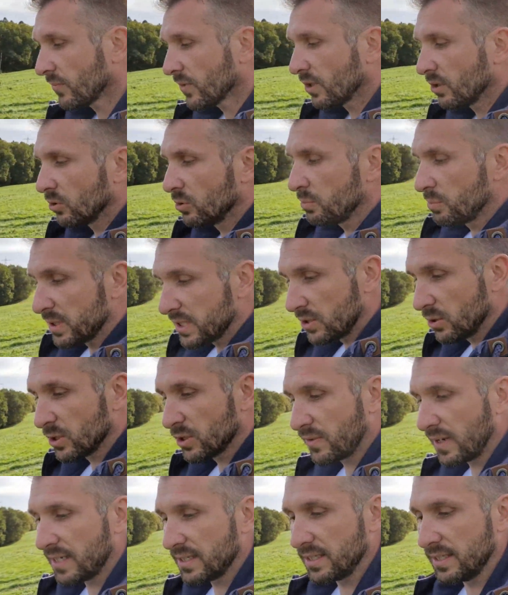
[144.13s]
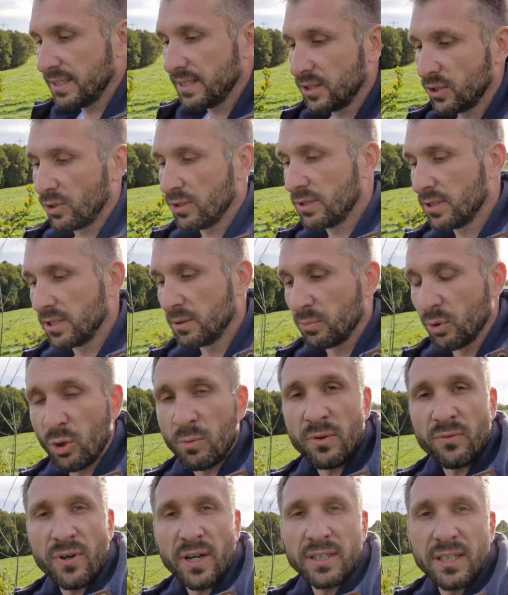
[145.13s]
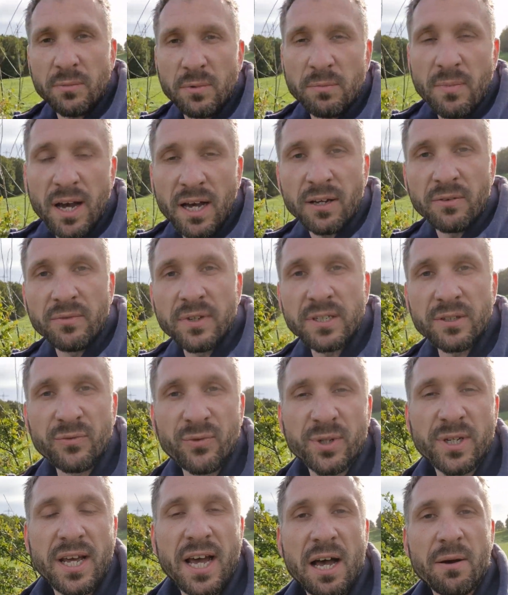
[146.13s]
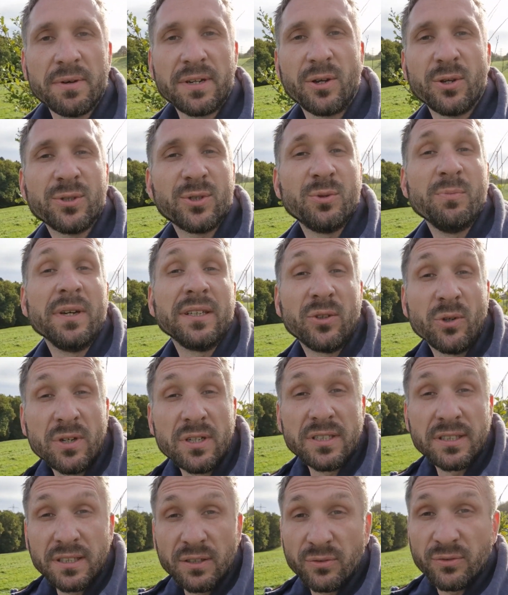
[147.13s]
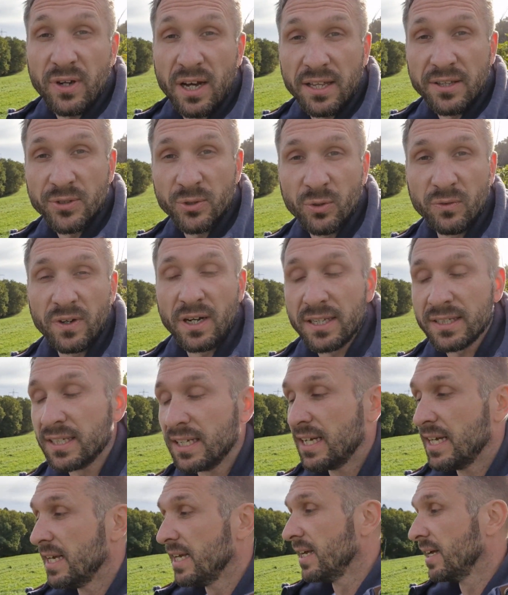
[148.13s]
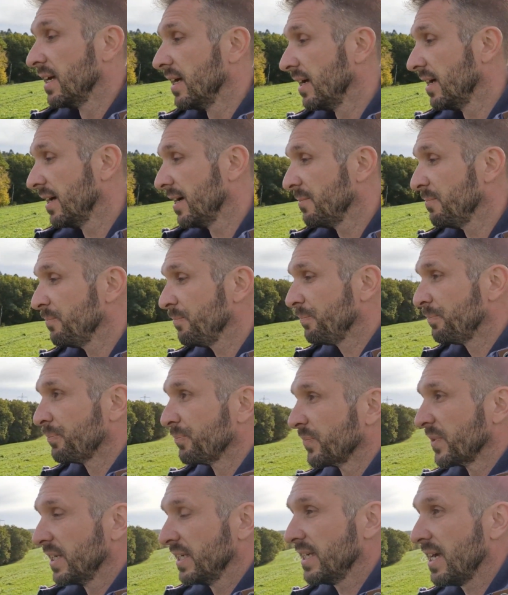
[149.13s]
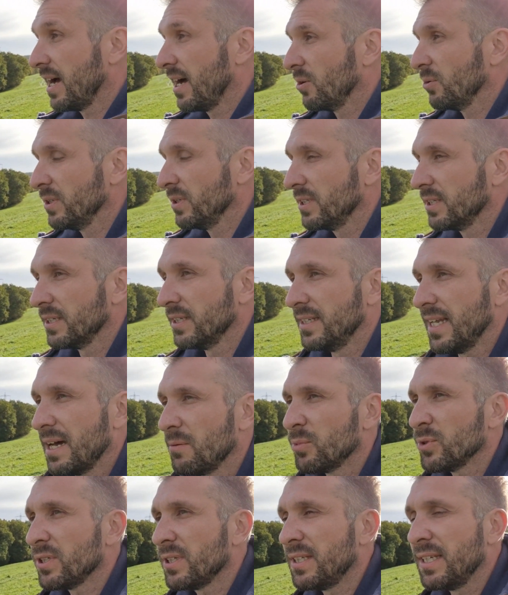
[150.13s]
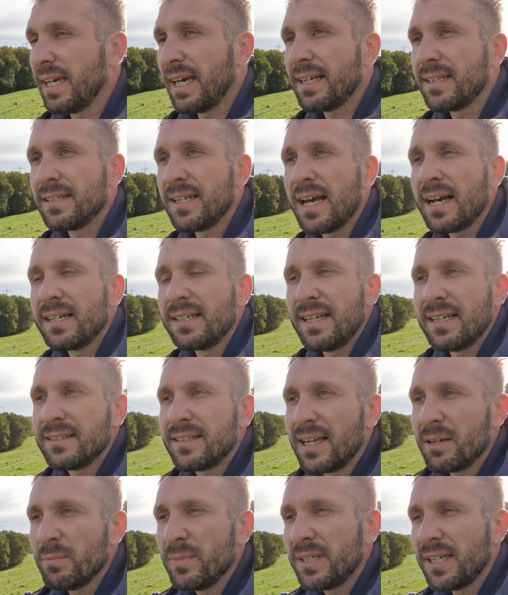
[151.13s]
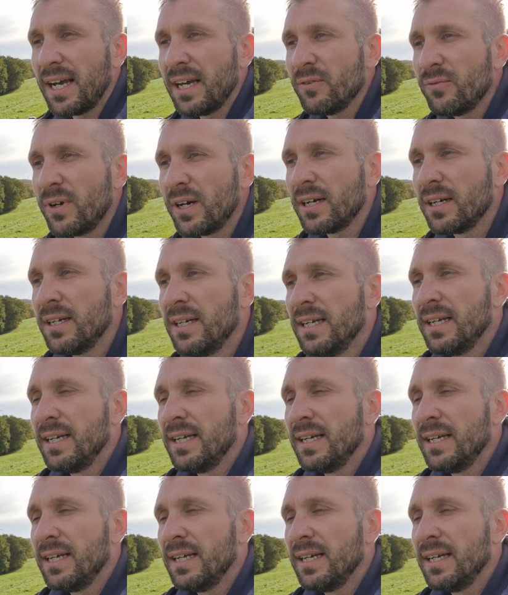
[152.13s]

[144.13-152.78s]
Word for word: Und beziehungsweise ich konnte eine Probefahrt damit machen. Wir sind von der Arbeit aus zu McDonalds gefahren. So war es. Ähm, ja, und da muss ich direkt sagen, das hat mich einfach